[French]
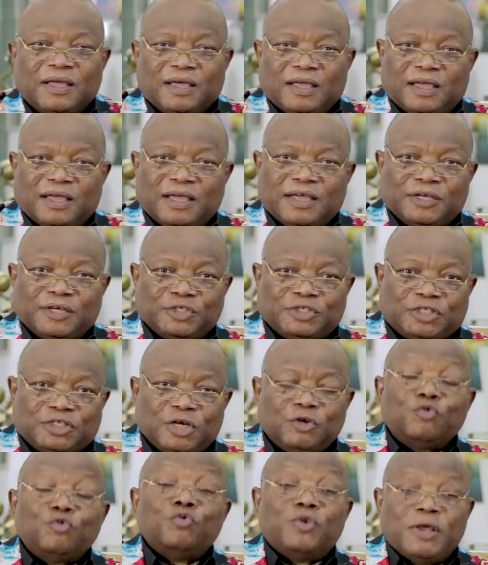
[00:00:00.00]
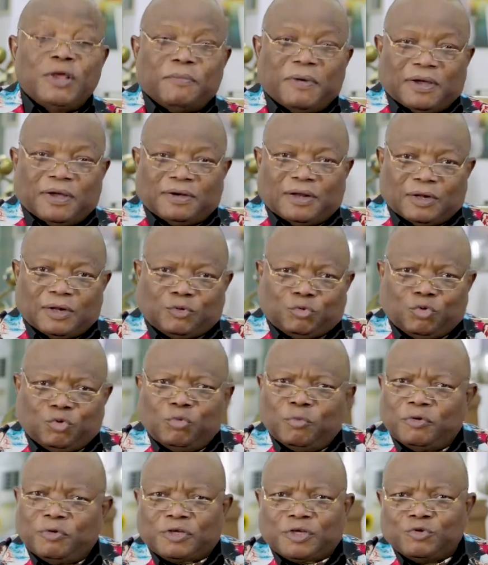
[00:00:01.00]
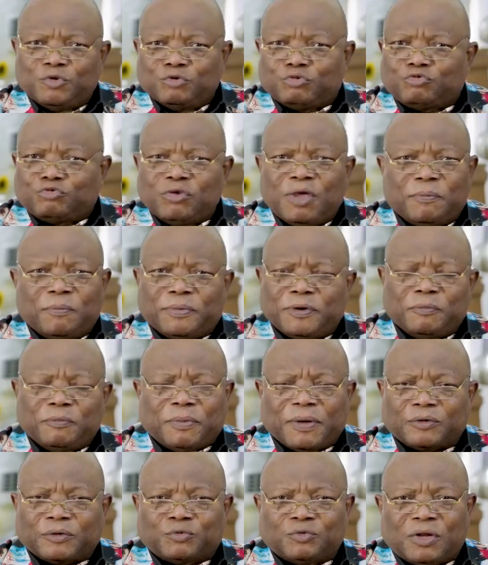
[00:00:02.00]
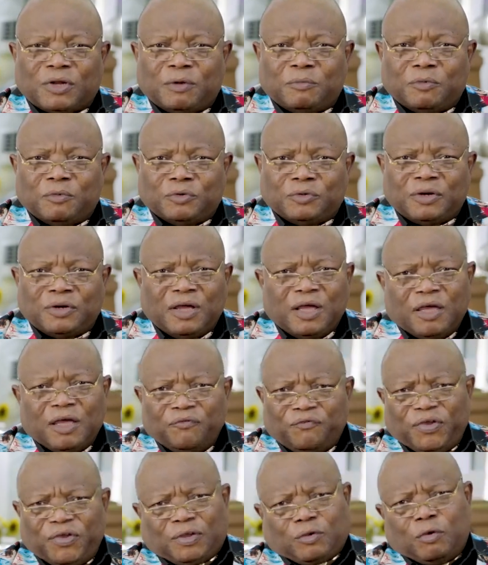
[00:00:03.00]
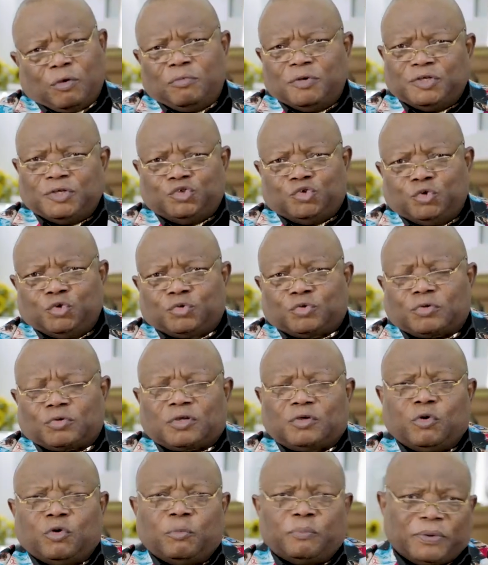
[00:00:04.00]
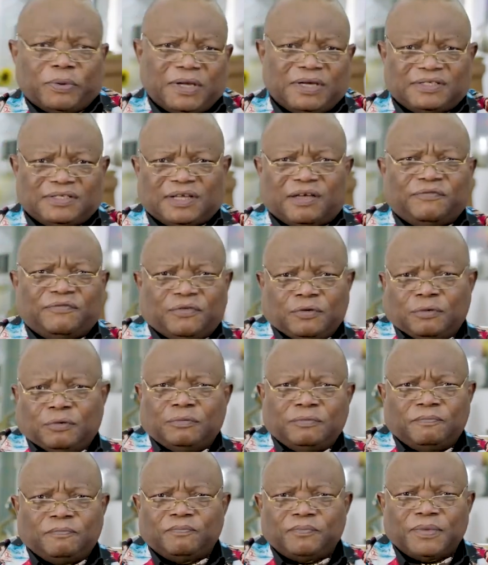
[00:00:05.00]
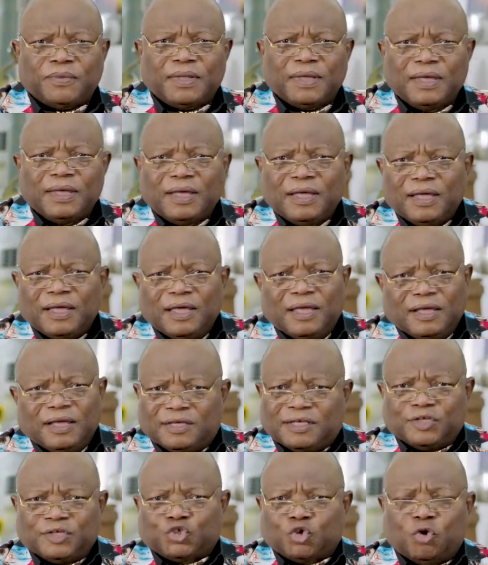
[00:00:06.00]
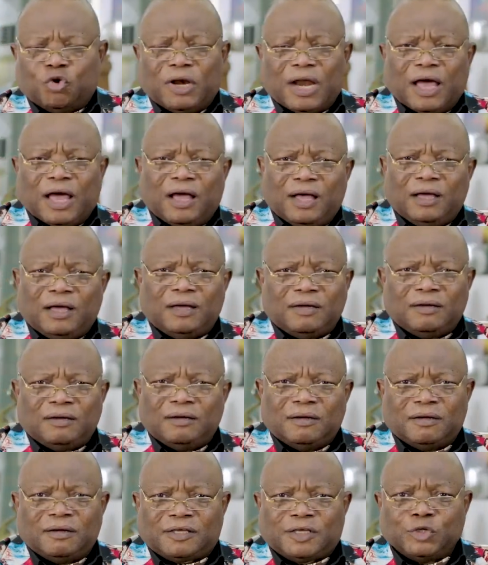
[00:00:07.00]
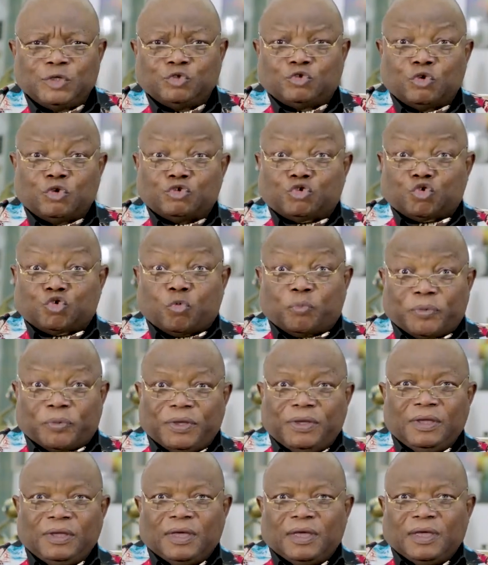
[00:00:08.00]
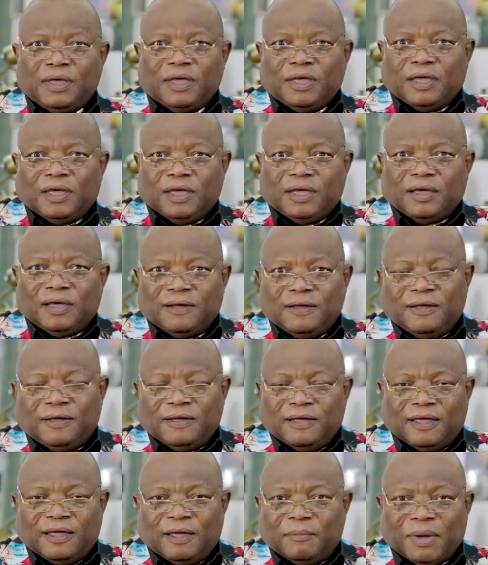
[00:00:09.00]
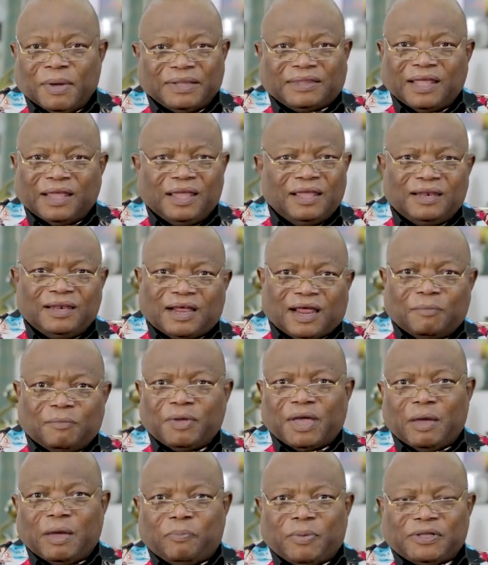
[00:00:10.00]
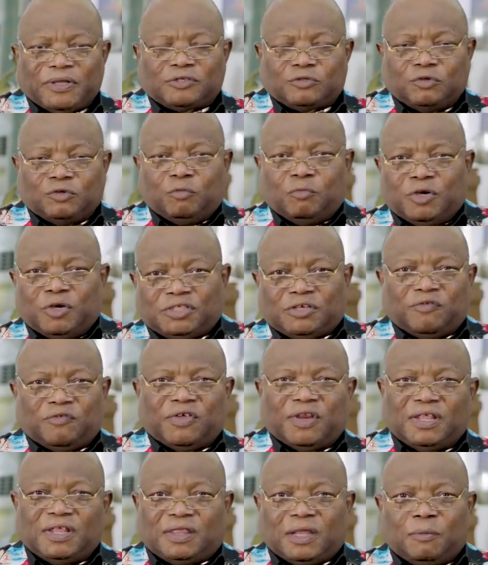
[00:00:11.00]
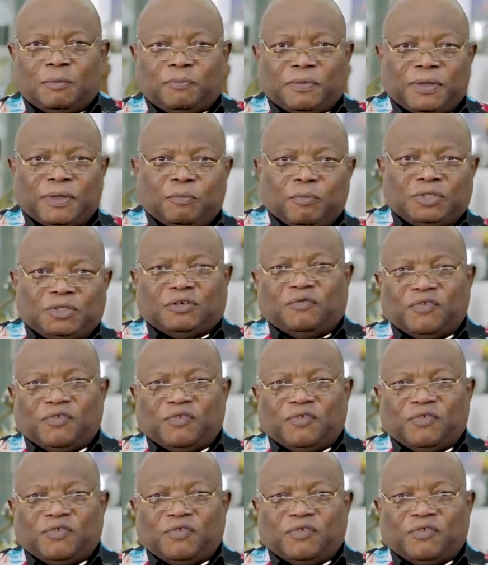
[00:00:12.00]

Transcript: Et je nous demande à tout le monde qui nous suit un peu de partout dans le monde, faites comme les autres qui ont pris les avions et qui sont là, euh, qui nous ont surpris. un matin, une caméra passe. Non, moi je viens de tel pays, moi je